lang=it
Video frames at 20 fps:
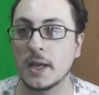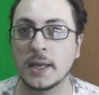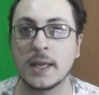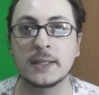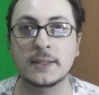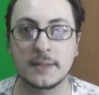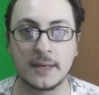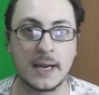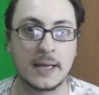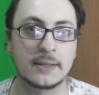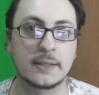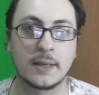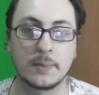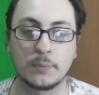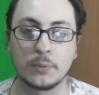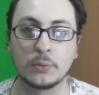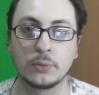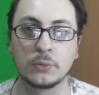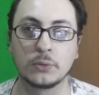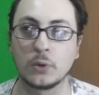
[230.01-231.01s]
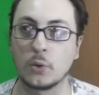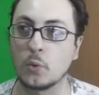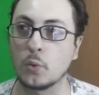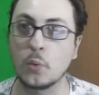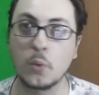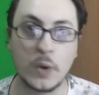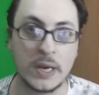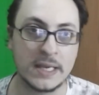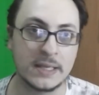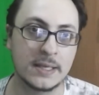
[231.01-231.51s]
che tratta
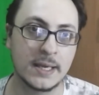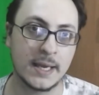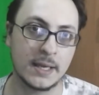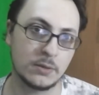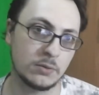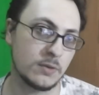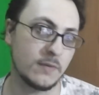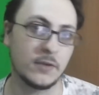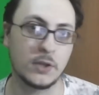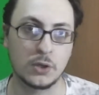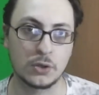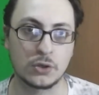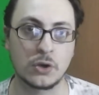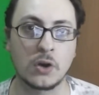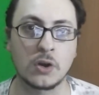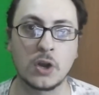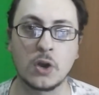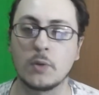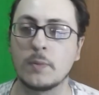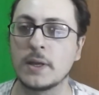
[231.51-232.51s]
appunto guide dei videogiochi,